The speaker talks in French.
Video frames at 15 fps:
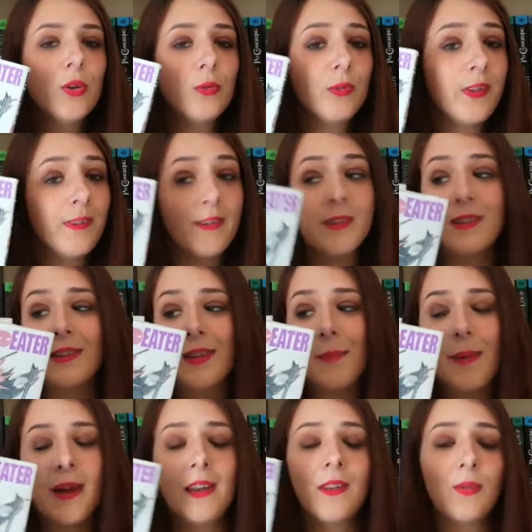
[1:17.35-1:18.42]
Je vous avais déjà
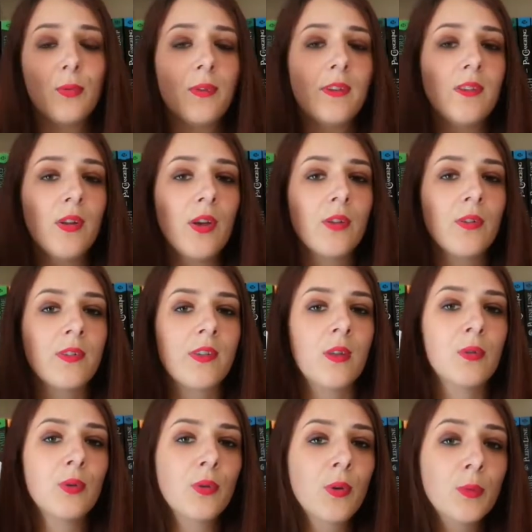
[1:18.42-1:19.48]
parlé de Soul dans un
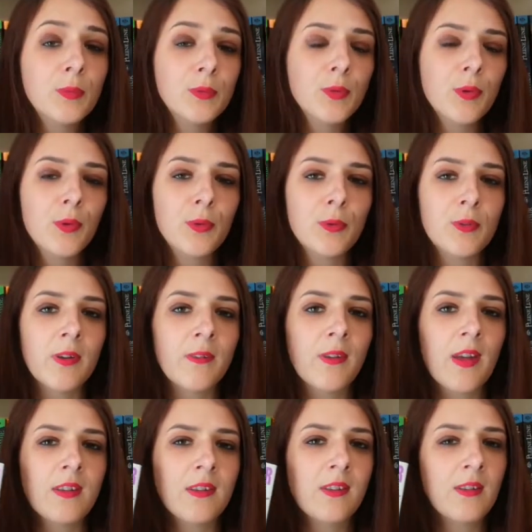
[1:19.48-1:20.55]
autre book haul où j'avais
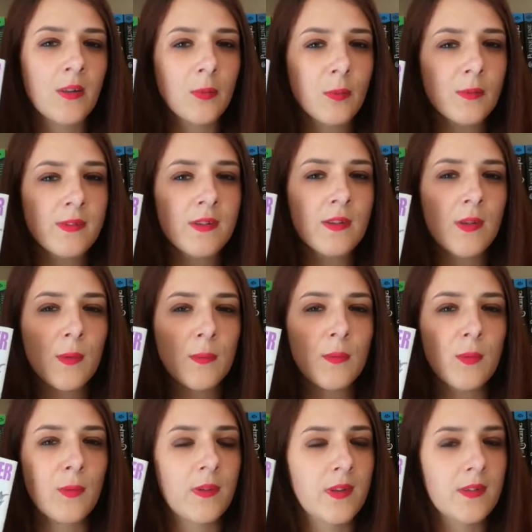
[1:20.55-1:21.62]
acheté 5 ou 6 tomes
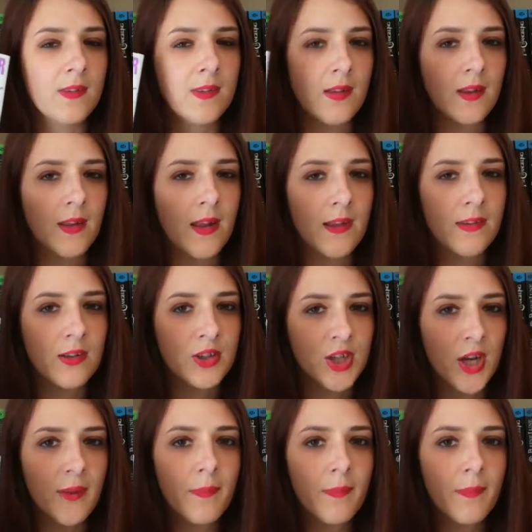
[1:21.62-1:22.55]
de cette série-là déjà.